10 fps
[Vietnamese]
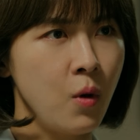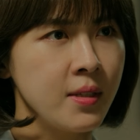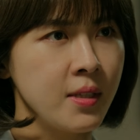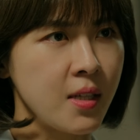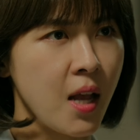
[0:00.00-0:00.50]

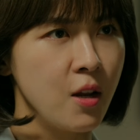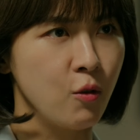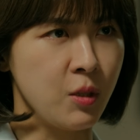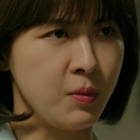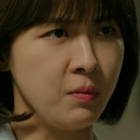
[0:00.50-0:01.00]
Tôi muốn được cứu
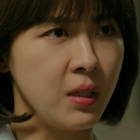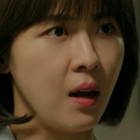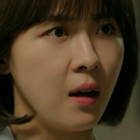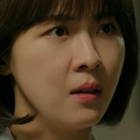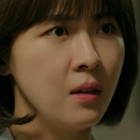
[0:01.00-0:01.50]
sống bệnh
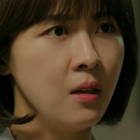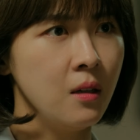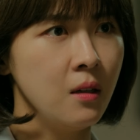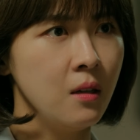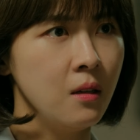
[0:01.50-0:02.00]
nhân đó.
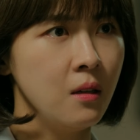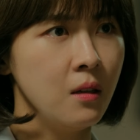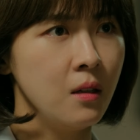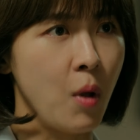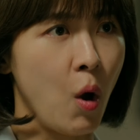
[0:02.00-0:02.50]

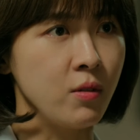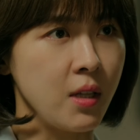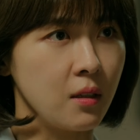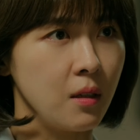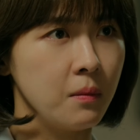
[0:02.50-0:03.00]
Thưa
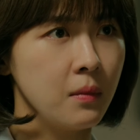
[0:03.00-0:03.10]
viện trưởng,